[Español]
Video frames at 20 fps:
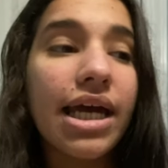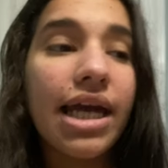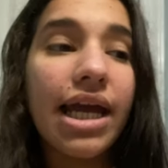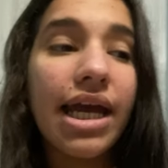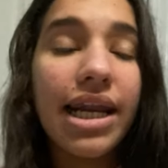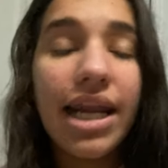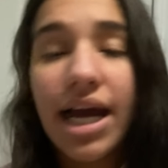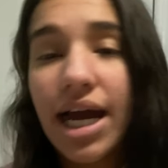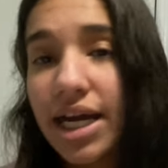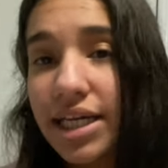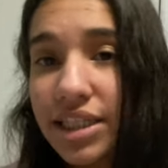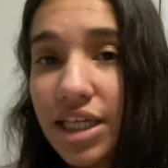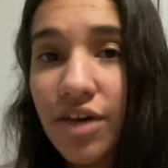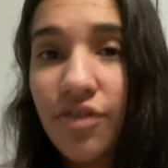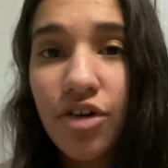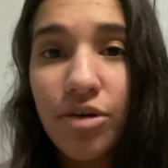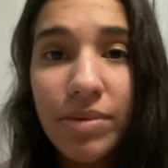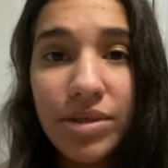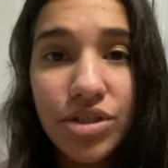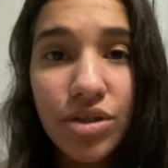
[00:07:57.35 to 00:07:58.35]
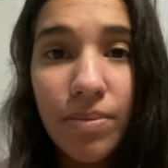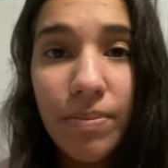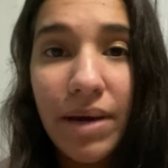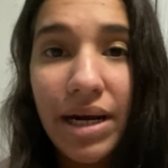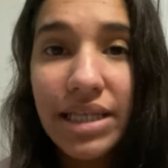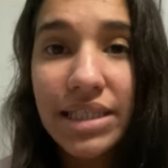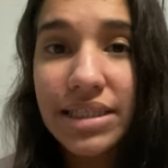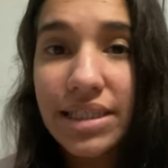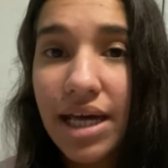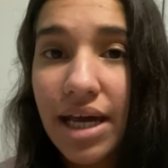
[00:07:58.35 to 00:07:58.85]
En la cajita de información van
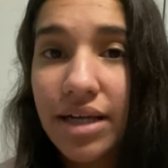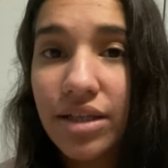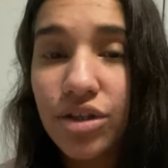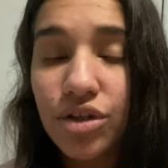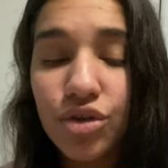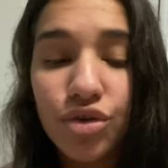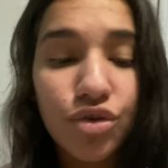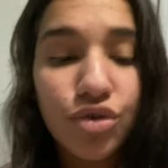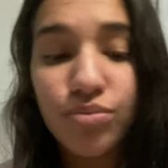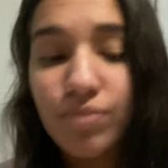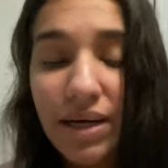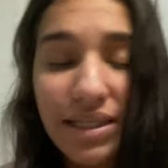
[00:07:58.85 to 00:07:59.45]
a estar, va